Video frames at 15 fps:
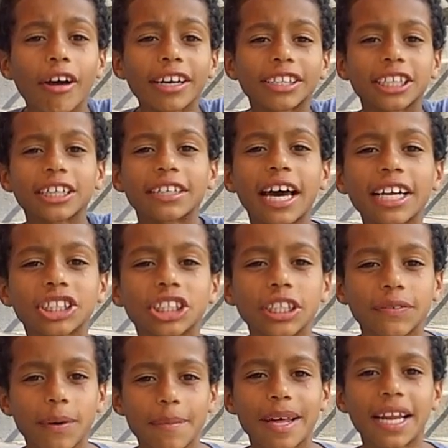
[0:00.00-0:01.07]
que ele já tá
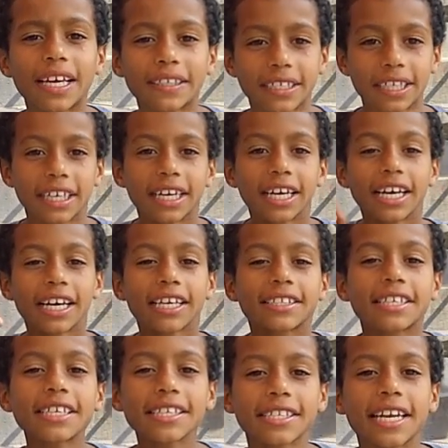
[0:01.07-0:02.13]
ativo, beleza?
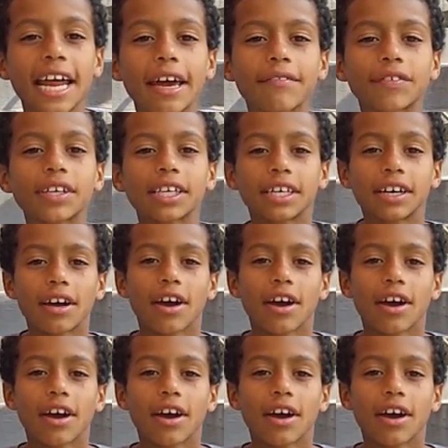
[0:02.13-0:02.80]
Se inscreve,